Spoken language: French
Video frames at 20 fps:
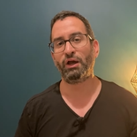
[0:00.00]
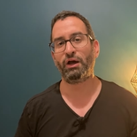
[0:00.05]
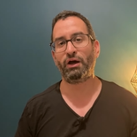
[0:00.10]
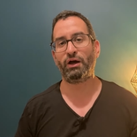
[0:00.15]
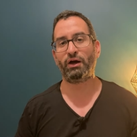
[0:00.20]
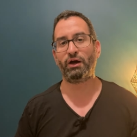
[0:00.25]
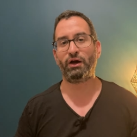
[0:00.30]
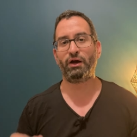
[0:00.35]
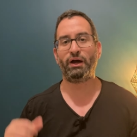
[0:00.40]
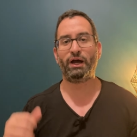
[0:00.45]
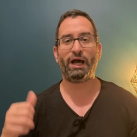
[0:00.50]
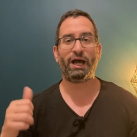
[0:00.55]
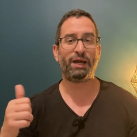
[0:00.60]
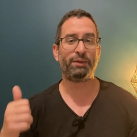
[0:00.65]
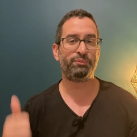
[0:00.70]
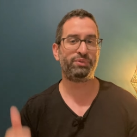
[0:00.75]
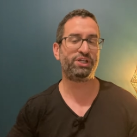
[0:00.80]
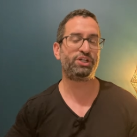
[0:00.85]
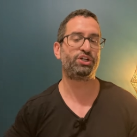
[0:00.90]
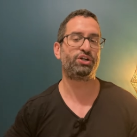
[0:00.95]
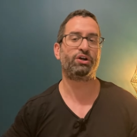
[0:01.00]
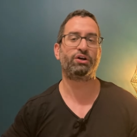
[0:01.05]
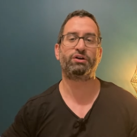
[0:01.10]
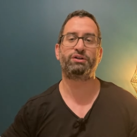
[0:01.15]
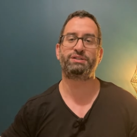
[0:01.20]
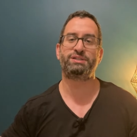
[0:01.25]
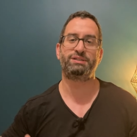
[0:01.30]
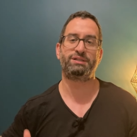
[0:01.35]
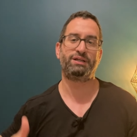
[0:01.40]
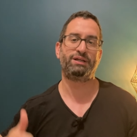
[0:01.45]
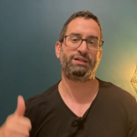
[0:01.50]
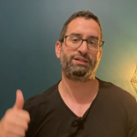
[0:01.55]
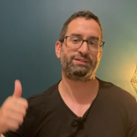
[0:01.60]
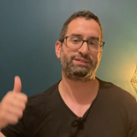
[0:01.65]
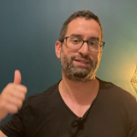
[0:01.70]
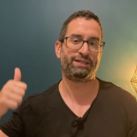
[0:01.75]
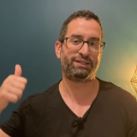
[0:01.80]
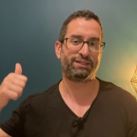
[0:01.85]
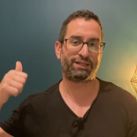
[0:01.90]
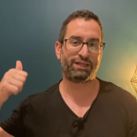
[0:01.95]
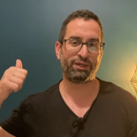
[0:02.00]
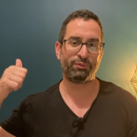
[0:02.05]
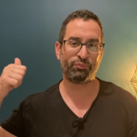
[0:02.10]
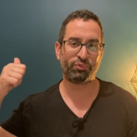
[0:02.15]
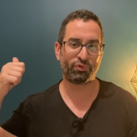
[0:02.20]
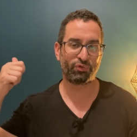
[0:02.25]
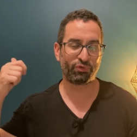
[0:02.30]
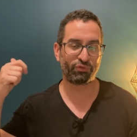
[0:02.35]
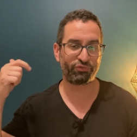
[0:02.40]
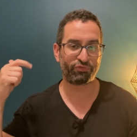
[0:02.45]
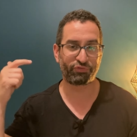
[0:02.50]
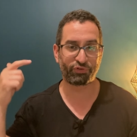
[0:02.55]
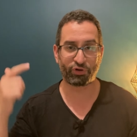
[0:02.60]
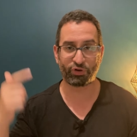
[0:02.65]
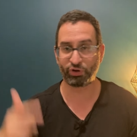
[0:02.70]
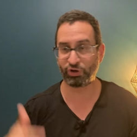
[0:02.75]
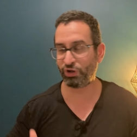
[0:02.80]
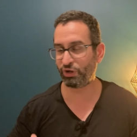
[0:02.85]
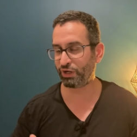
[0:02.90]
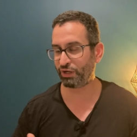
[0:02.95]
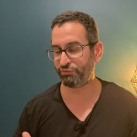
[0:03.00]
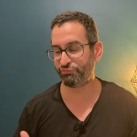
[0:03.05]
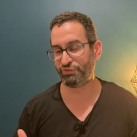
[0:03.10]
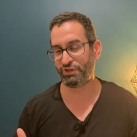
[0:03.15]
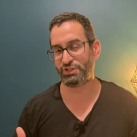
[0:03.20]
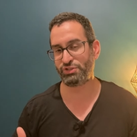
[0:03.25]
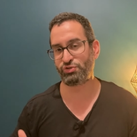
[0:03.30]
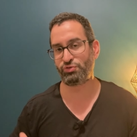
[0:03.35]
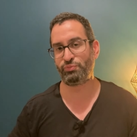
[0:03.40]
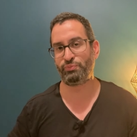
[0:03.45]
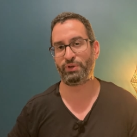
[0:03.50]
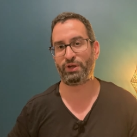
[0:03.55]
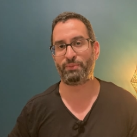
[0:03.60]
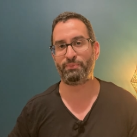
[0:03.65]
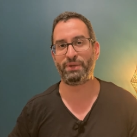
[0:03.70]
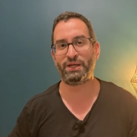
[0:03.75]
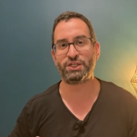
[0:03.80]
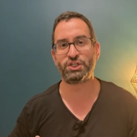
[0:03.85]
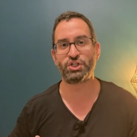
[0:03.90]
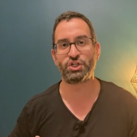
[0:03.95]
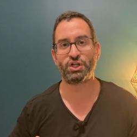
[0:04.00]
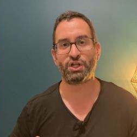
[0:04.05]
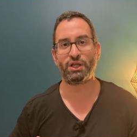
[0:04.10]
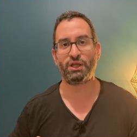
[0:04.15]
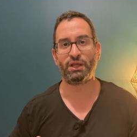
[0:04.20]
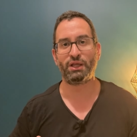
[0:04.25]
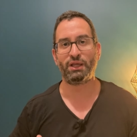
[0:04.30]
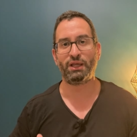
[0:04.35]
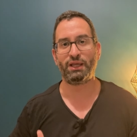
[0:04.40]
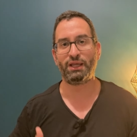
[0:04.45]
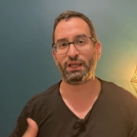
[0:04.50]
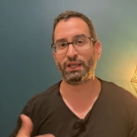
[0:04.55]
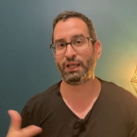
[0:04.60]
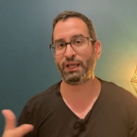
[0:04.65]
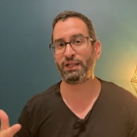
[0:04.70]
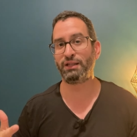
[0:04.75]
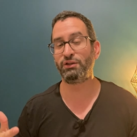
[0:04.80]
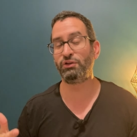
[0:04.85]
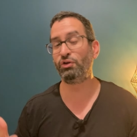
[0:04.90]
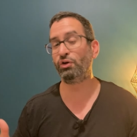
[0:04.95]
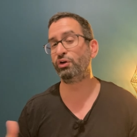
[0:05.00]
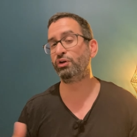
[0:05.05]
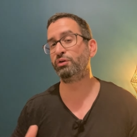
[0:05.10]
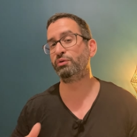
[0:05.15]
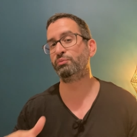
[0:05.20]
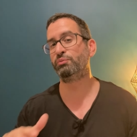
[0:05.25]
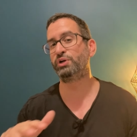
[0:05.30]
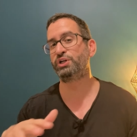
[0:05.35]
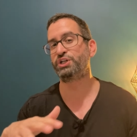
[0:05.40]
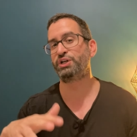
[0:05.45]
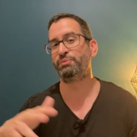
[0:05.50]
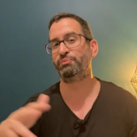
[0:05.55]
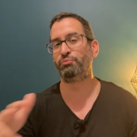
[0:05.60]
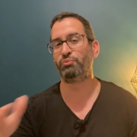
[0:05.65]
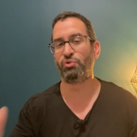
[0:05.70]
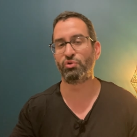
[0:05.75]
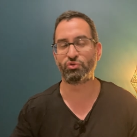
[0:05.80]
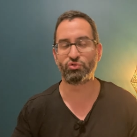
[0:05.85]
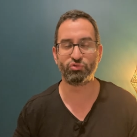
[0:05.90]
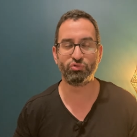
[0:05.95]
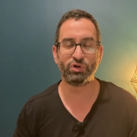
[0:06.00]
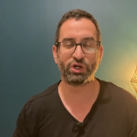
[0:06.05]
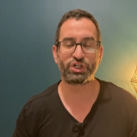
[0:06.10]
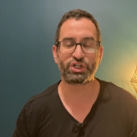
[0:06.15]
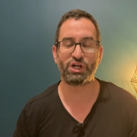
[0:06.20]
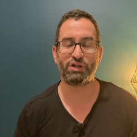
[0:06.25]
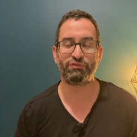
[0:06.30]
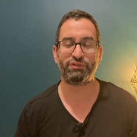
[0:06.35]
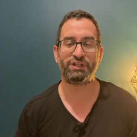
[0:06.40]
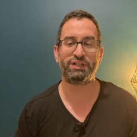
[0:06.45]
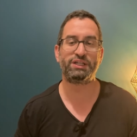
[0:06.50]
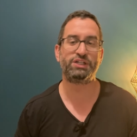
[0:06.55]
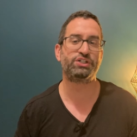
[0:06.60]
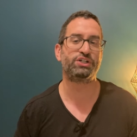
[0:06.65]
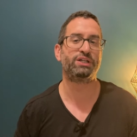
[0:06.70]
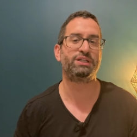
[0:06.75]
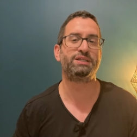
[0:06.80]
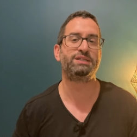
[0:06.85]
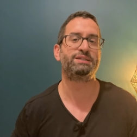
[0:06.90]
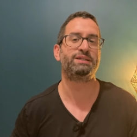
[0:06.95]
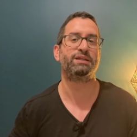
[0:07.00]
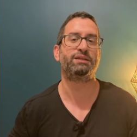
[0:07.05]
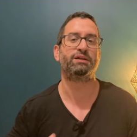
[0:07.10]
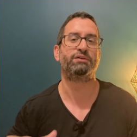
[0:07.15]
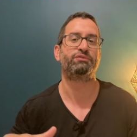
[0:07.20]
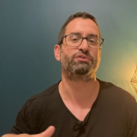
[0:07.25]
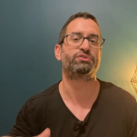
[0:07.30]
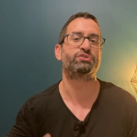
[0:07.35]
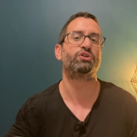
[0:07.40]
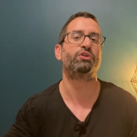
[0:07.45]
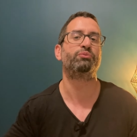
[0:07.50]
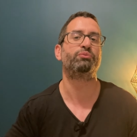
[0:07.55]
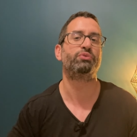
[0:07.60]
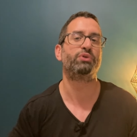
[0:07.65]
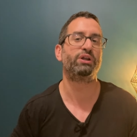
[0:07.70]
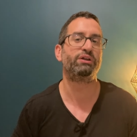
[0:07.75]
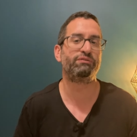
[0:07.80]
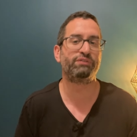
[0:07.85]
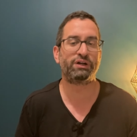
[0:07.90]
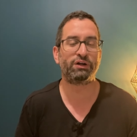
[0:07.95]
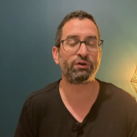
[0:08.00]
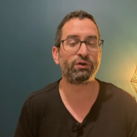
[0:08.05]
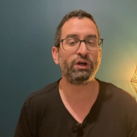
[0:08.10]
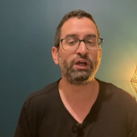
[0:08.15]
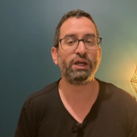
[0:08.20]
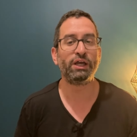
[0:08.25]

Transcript: Euh, c'est très bon. Freuler a fait un super match. Et Endoy, moi j'aime beaucoup, hein, je l'avais déjà dit, c'est un ensemble polyvalent,